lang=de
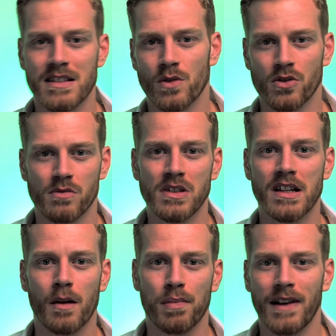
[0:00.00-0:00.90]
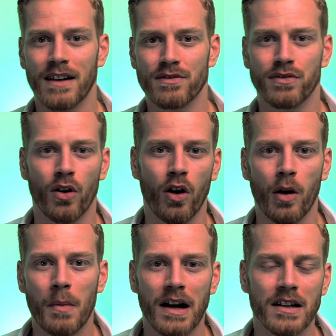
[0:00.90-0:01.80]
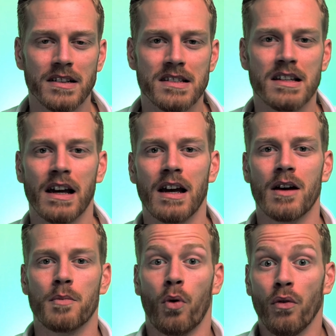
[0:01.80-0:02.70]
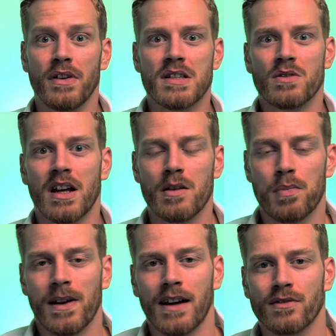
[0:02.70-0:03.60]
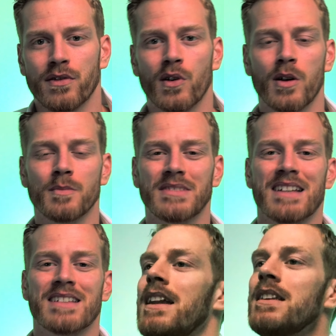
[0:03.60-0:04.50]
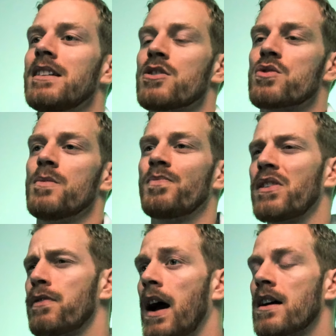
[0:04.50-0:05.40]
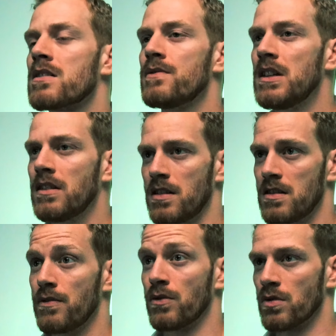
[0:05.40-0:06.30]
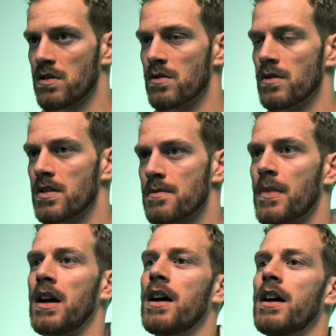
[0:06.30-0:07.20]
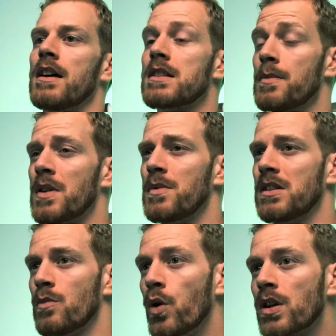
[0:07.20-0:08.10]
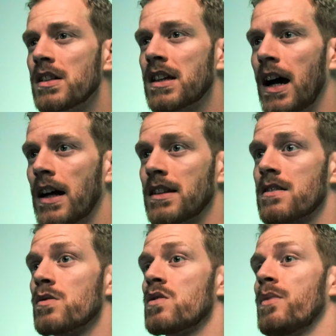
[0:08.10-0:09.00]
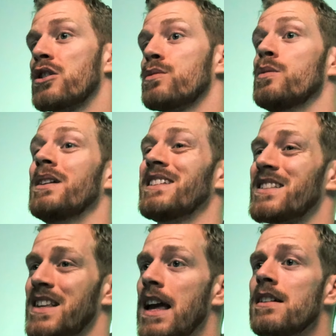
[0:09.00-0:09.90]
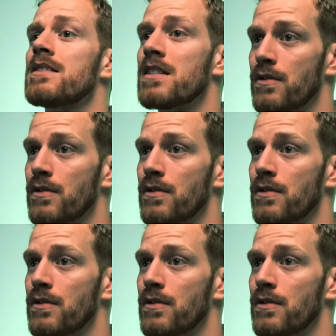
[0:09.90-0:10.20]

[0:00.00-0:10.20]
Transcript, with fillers: als Social Media Plattform, als professionelle Plattform, kenne ich ja schon. Die Frage ist, wie intensiv nutzt du es? Es gibt nämlich die Möglichkeiten, dass du zum Beispiel über den Sales